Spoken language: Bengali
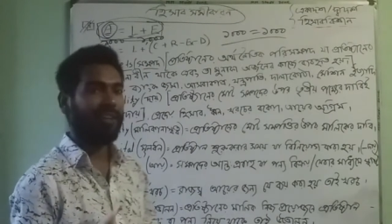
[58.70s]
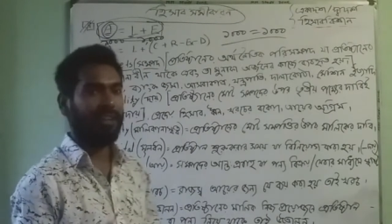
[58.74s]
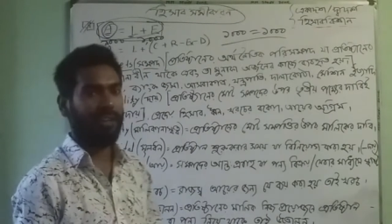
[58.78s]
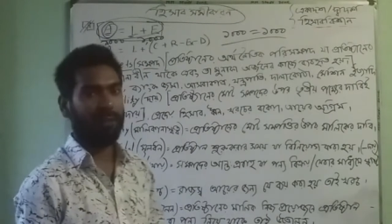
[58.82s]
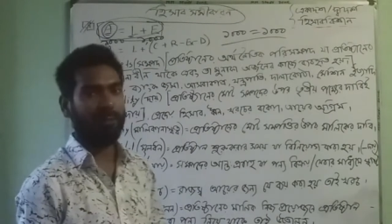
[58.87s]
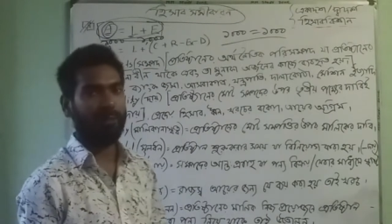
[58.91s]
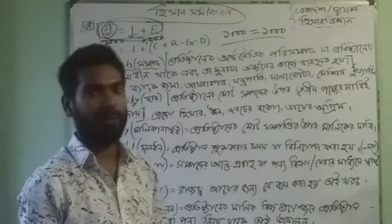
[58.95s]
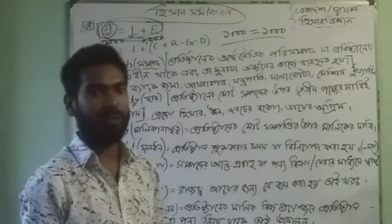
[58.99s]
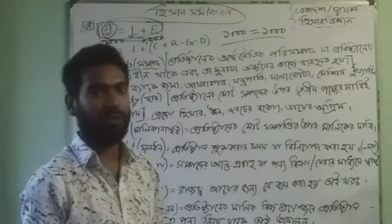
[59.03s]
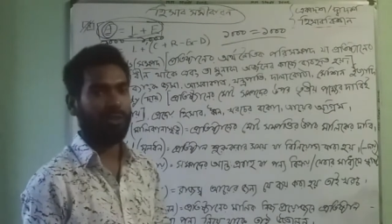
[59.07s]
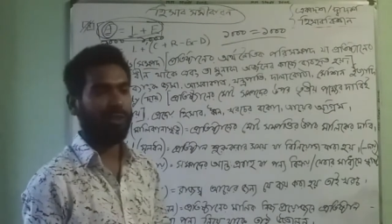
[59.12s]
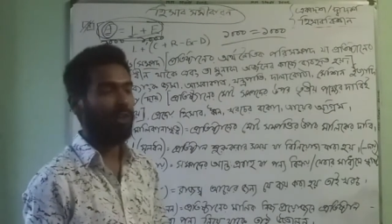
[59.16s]
কি
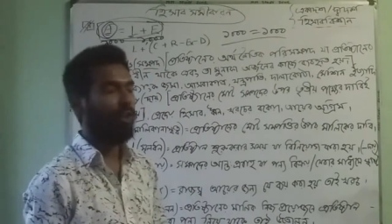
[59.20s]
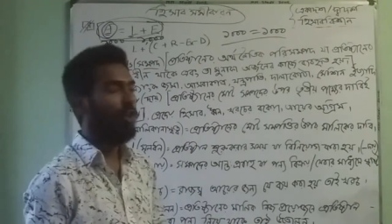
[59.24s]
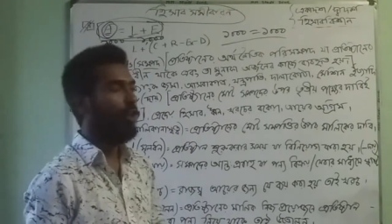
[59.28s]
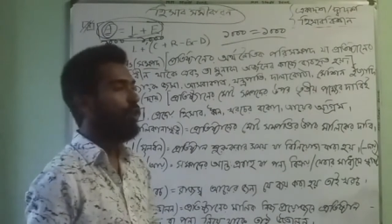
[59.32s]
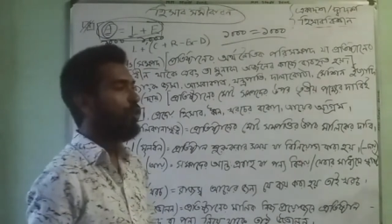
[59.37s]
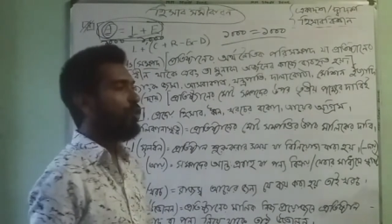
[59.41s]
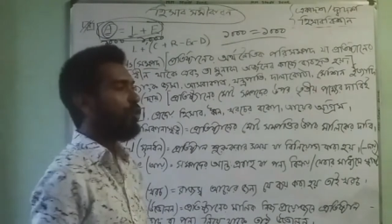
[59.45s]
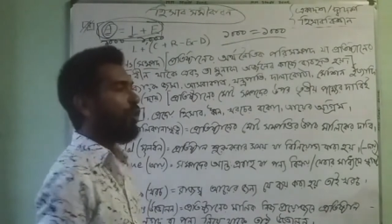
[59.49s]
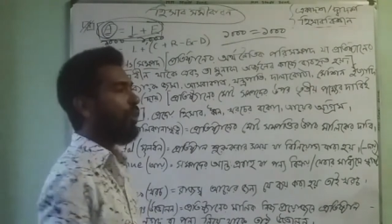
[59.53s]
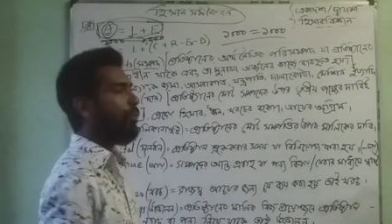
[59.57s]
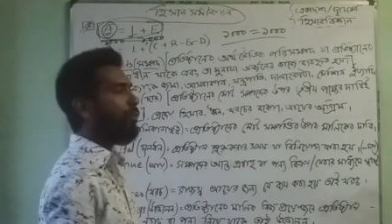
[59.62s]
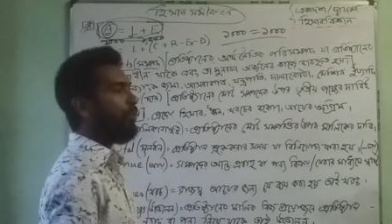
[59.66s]
বুঝি
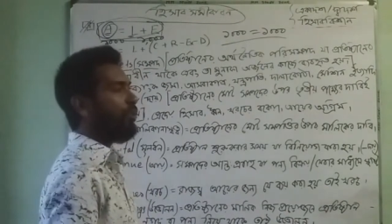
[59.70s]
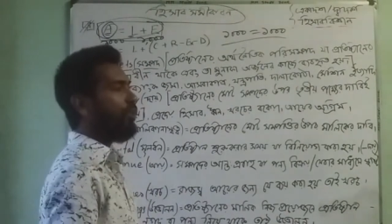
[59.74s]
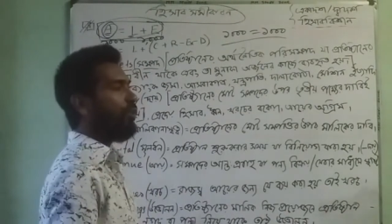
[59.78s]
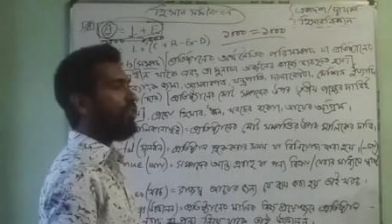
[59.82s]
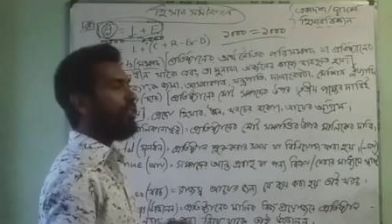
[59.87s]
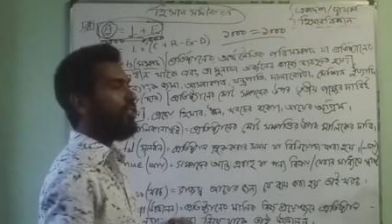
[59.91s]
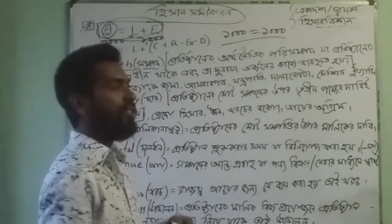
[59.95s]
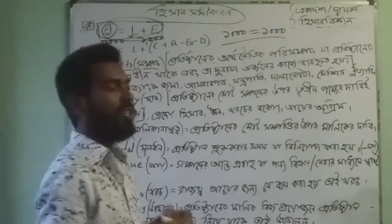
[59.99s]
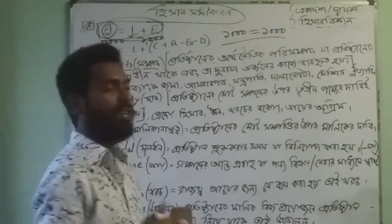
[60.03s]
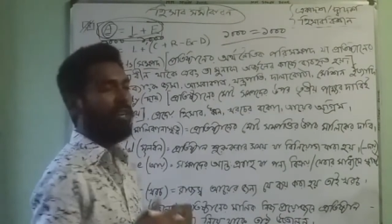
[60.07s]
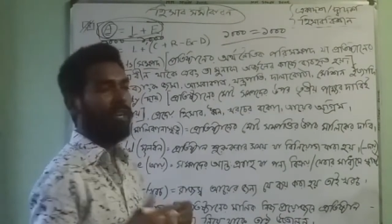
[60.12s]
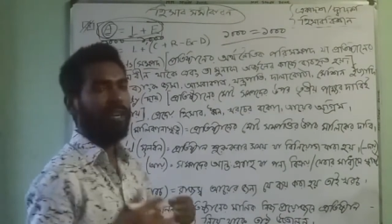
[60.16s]
সম্পদ
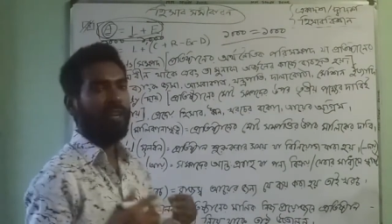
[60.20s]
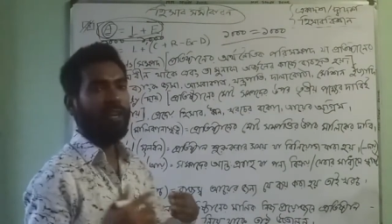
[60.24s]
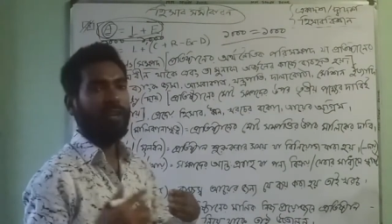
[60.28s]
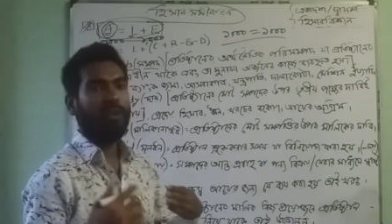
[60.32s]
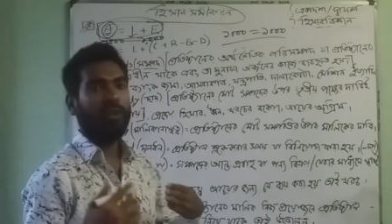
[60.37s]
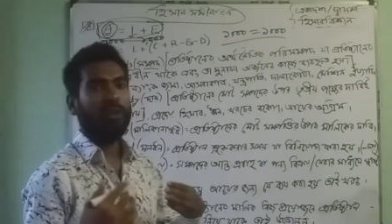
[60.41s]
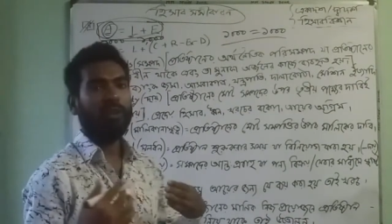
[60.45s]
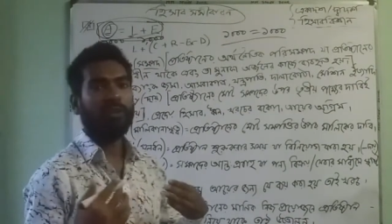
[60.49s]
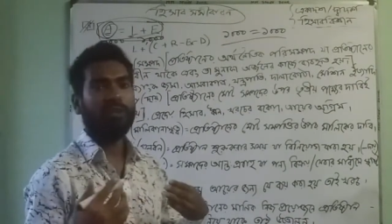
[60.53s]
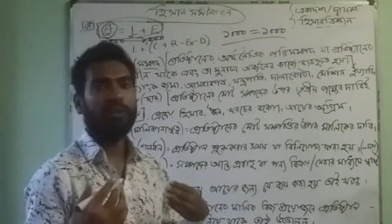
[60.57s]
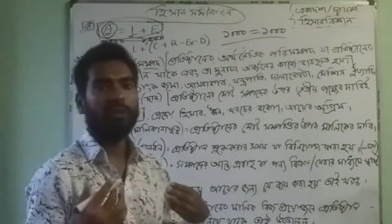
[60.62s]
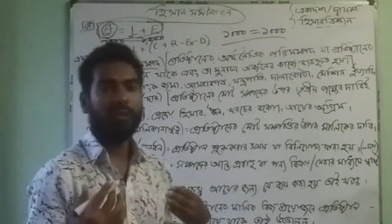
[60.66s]
হচ্ছে
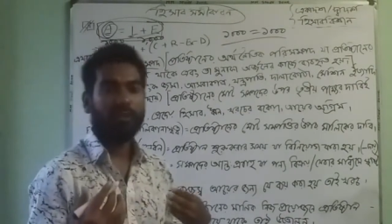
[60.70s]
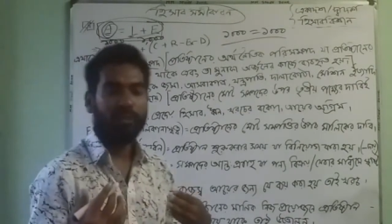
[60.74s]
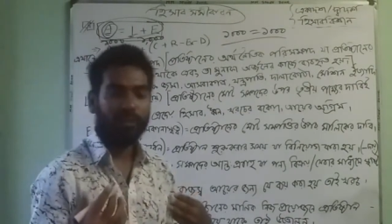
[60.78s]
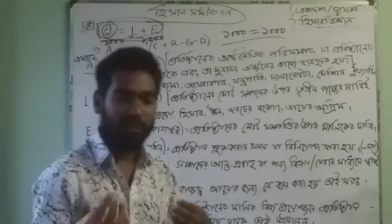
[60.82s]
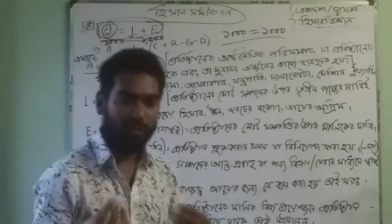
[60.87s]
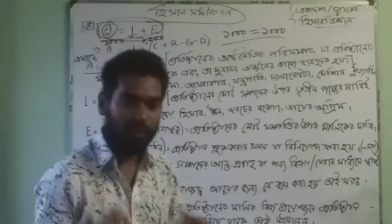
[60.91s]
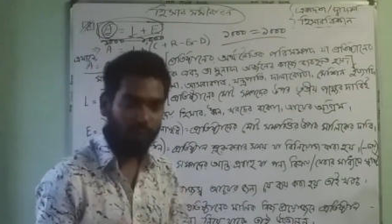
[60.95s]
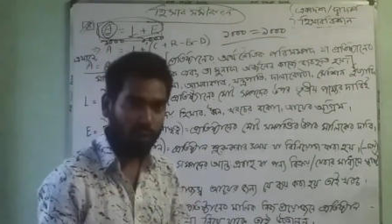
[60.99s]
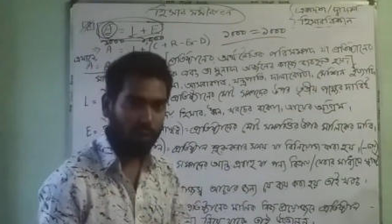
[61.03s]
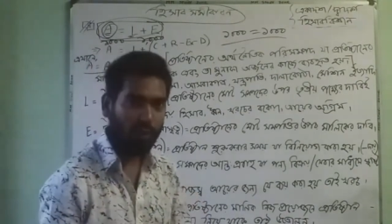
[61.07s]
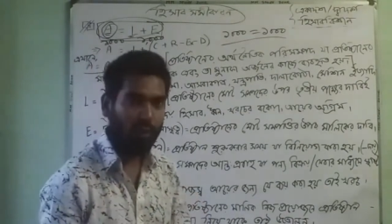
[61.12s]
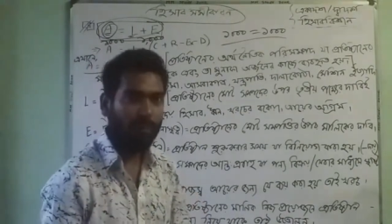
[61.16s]

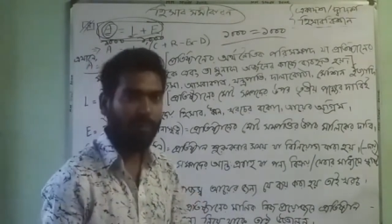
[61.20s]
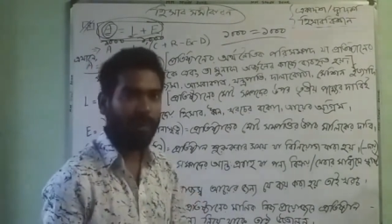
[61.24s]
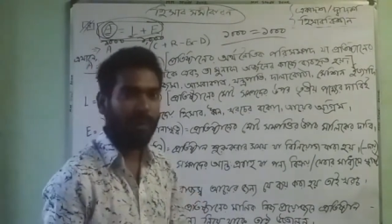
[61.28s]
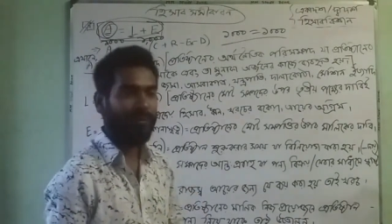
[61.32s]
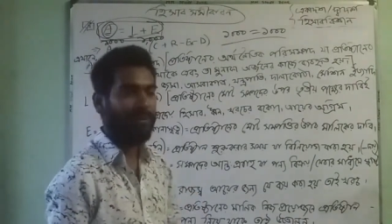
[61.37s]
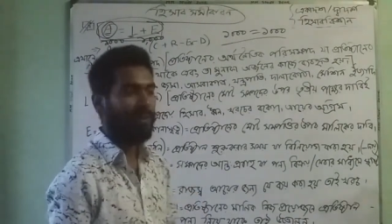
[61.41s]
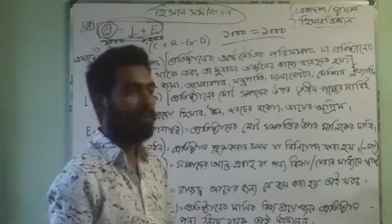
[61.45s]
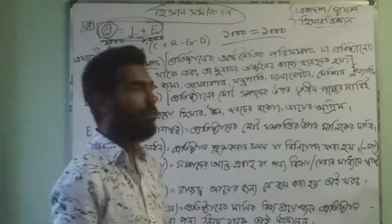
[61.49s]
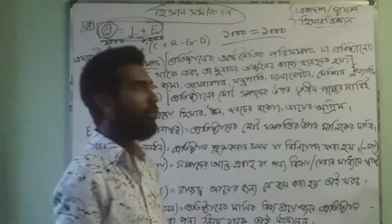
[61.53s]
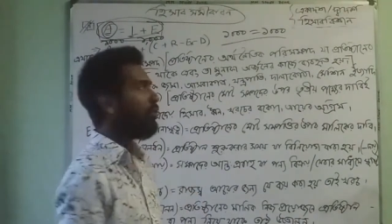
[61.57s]
কোনো ব্যবসা